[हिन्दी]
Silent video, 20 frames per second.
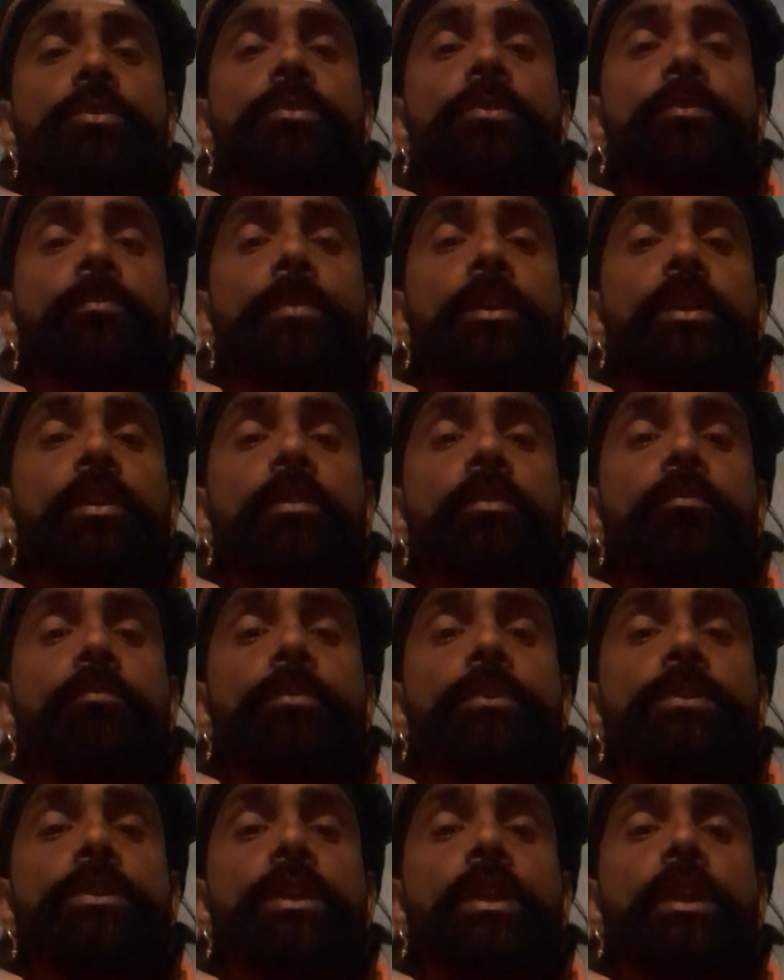जो मैं
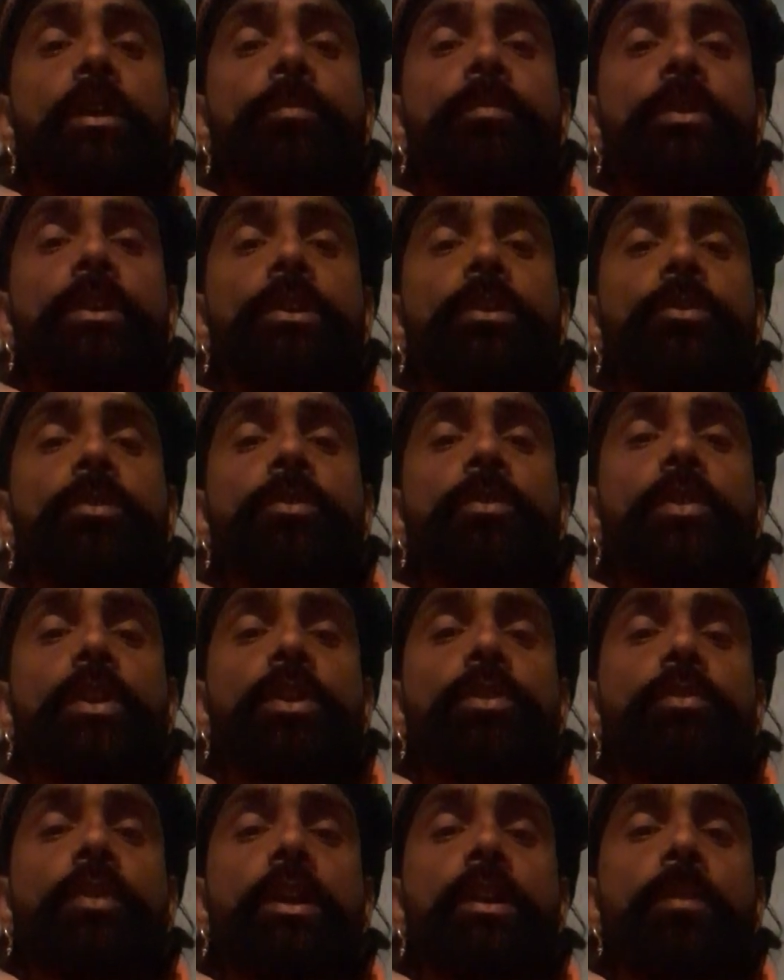मुझे अपने गुरु
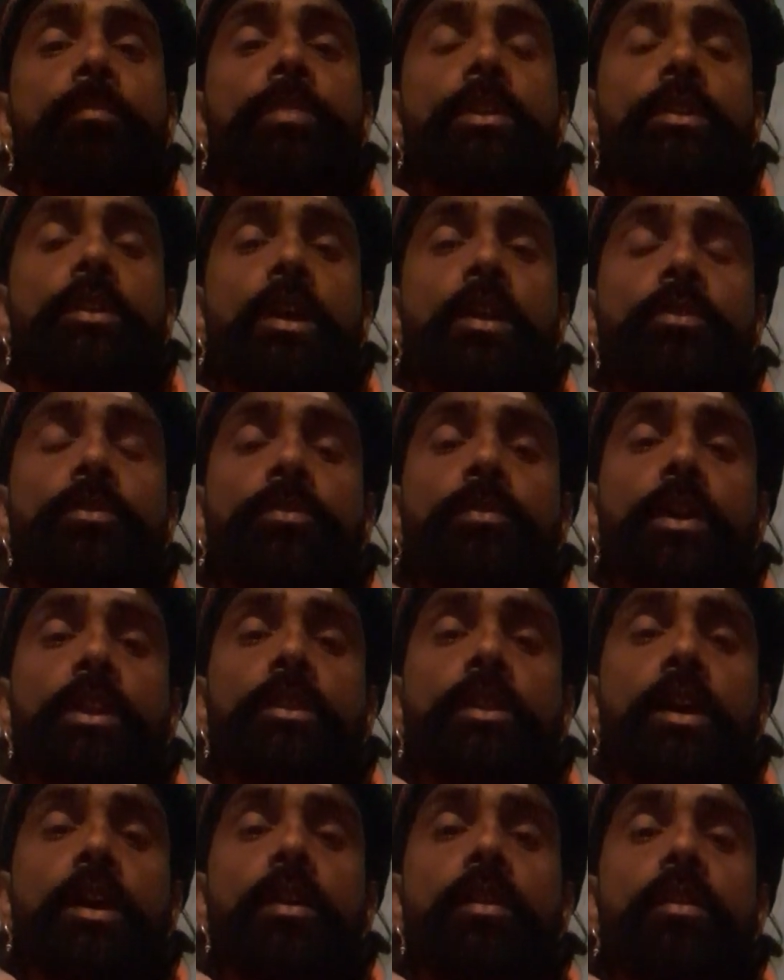के द्वारा प्रदान हुआ
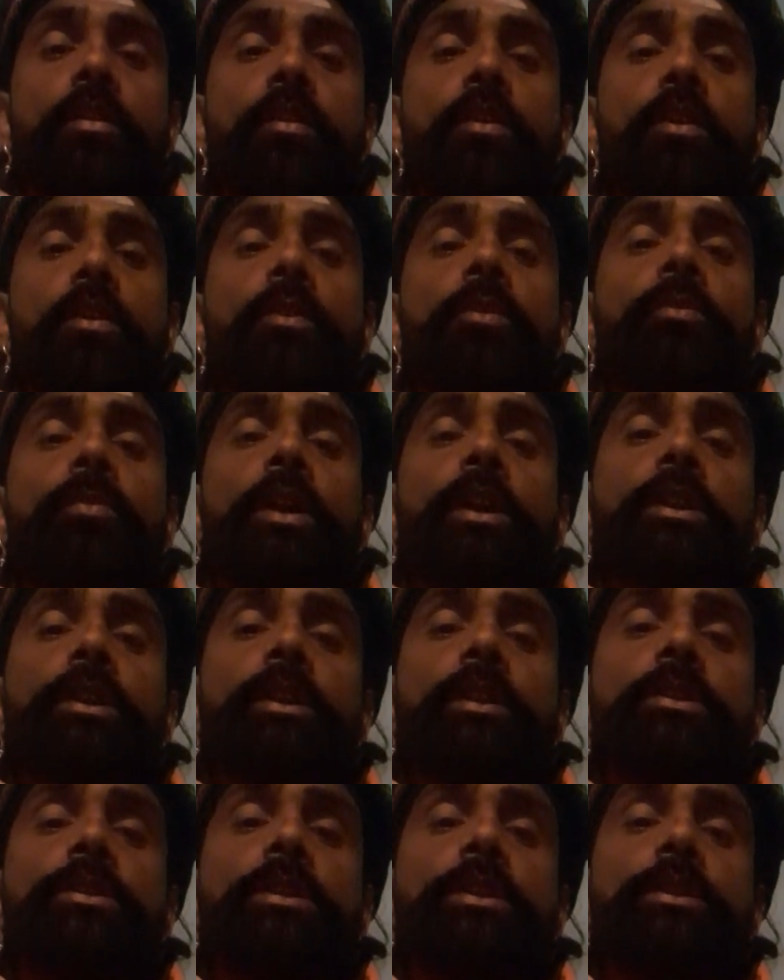था
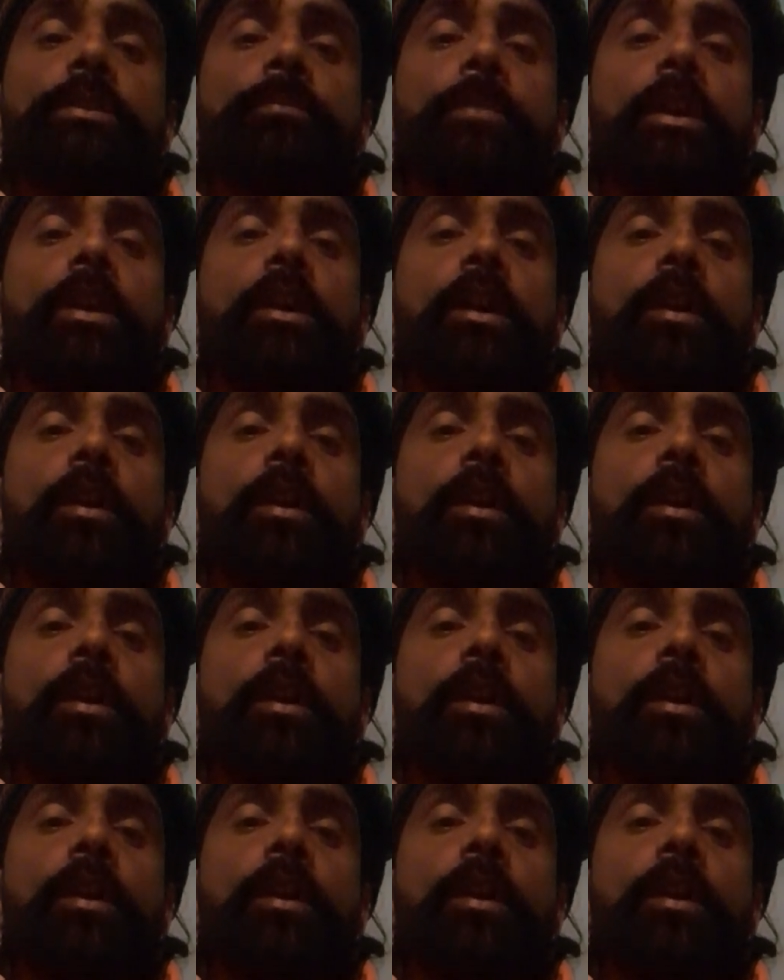वही चीज़ मैं